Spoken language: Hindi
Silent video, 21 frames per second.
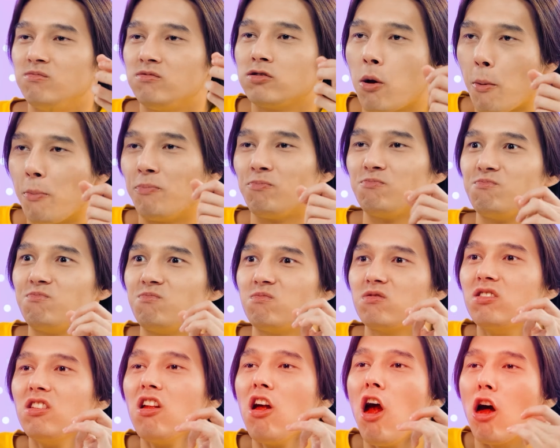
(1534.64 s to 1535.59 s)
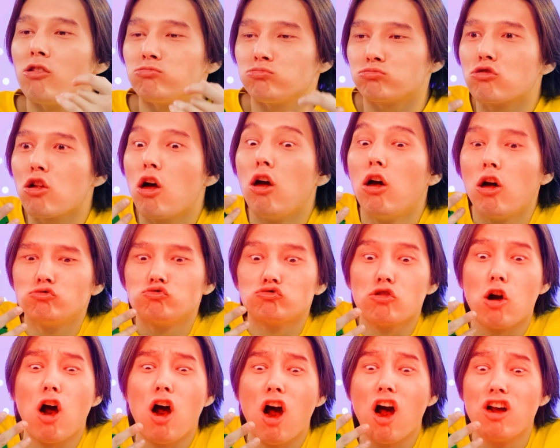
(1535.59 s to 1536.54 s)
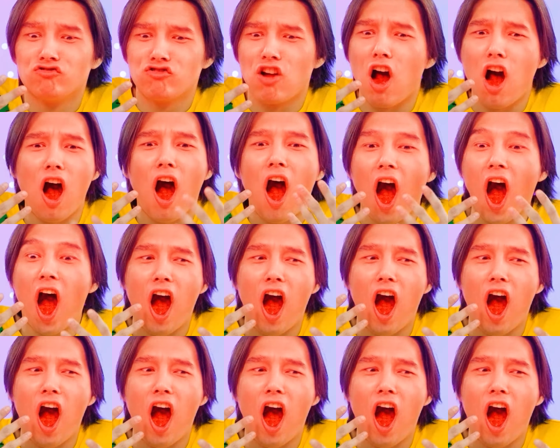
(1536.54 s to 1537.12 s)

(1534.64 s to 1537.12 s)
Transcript: ओ माँ मेरे पूरे मुंह में आग लग गई है